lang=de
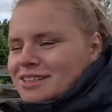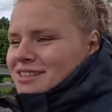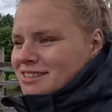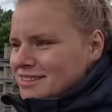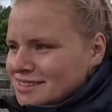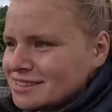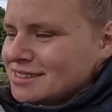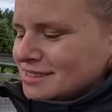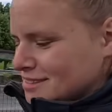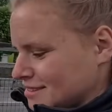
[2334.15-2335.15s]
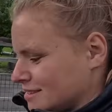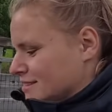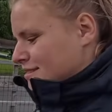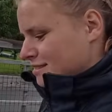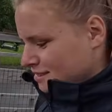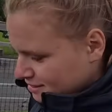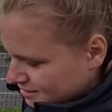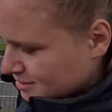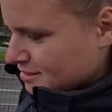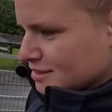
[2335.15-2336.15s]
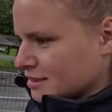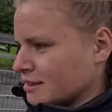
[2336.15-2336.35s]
Und Sarah sagt es auch, die ist super lang.